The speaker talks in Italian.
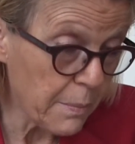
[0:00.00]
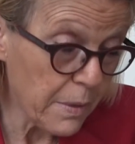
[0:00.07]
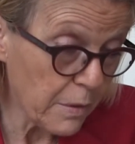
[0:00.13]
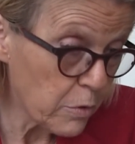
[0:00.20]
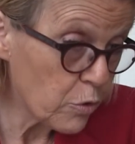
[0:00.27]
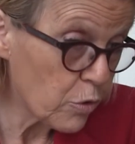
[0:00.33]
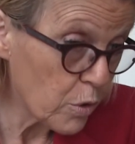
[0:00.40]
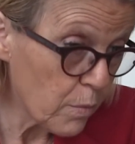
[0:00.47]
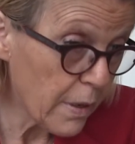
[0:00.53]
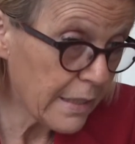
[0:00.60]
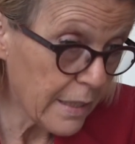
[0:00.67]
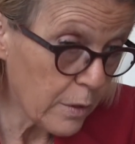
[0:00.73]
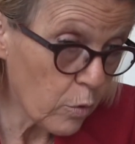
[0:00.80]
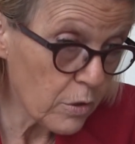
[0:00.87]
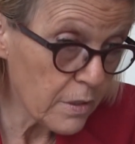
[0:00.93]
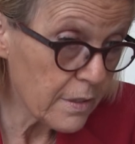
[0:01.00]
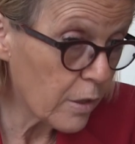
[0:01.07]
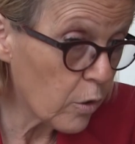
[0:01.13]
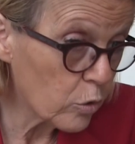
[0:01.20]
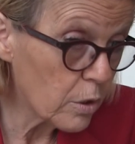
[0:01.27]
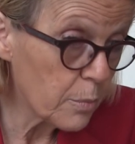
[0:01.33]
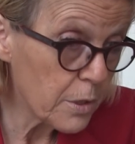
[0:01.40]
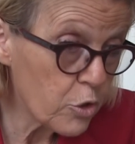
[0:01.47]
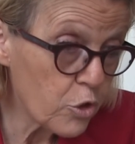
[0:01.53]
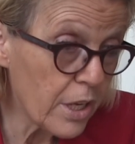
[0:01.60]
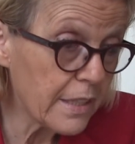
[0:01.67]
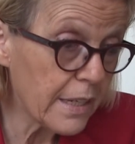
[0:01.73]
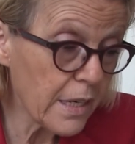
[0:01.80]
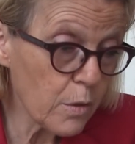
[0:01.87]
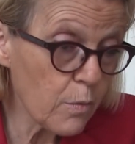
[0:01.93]
ma questo riguarda non gli stereotipi di
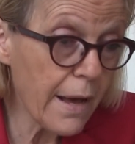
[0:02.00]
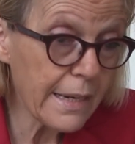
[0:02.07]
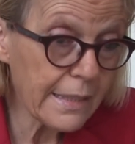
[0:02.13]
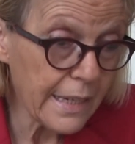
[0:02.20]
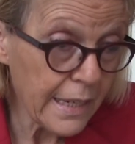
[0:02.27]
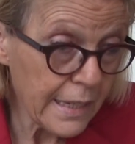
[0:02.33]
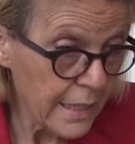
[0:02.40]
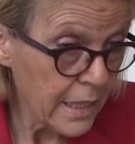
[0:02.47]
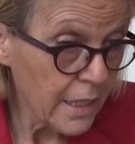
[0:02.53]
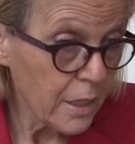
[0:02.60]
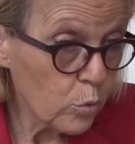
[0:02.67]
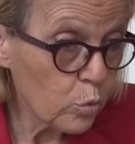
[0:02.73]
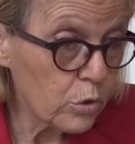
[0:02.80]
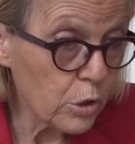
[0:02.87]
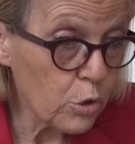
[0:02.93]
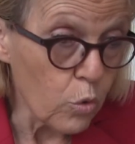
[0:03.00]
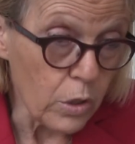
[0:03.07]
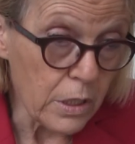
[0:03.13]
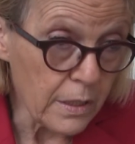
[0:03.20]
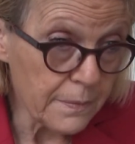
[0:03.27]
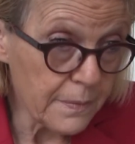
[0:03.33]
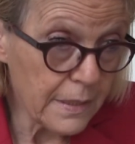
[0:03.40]
genere, riguarda tutti noi.